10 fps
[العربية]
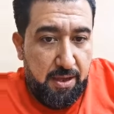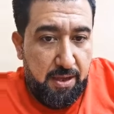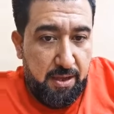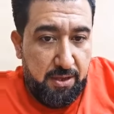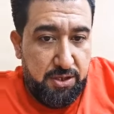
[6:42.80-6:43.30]

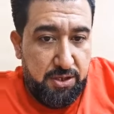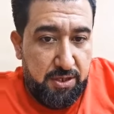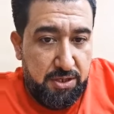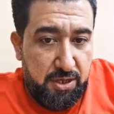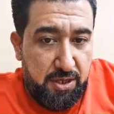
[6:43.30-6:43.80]
أه،
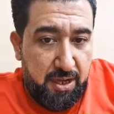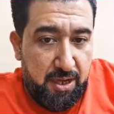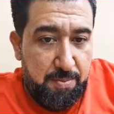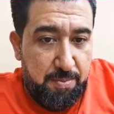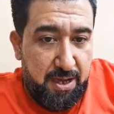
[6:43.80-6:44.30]
احكي لنا
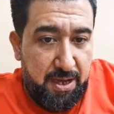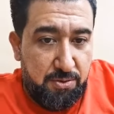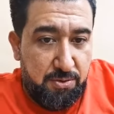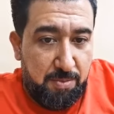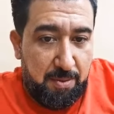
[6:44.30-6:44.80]
شعر على
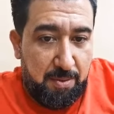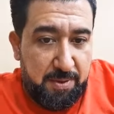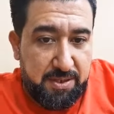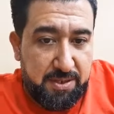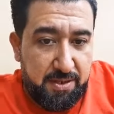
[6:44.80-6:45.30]
البنات
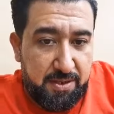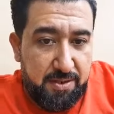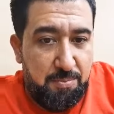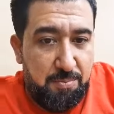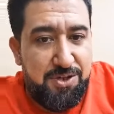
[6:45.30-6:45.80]
وشباب البصره
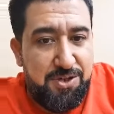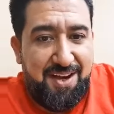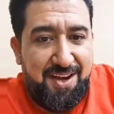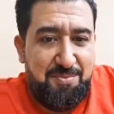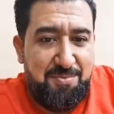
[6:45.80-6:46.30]
أه، مو
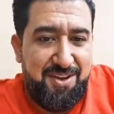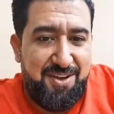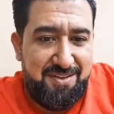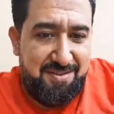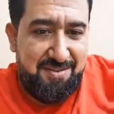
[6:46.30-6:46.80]
شاعر
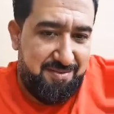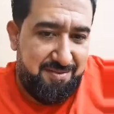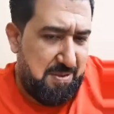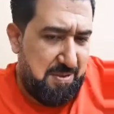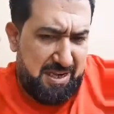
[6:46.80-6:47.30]
ابويا يعني
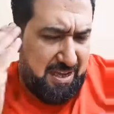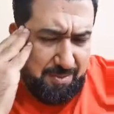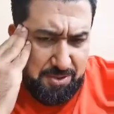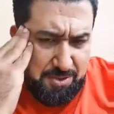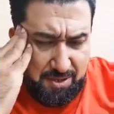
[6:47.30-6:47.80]
ما لي
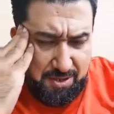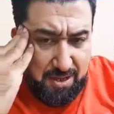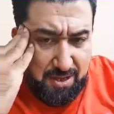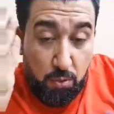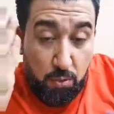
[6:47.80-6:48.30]
علاقه
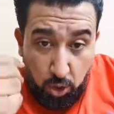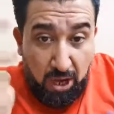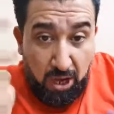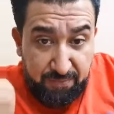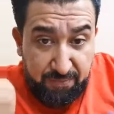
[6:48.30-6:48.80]
بالشعر
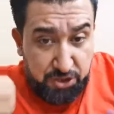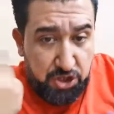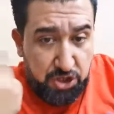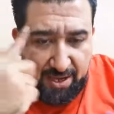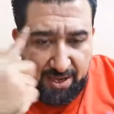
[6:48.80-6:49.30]
ولو حافظ
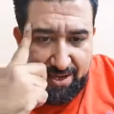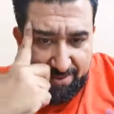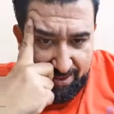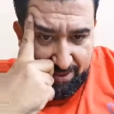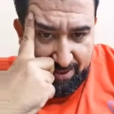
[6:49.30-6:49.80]
شيء كان
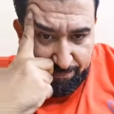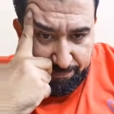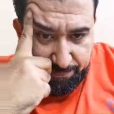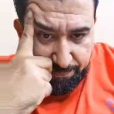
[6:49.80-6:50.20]
قلت يعني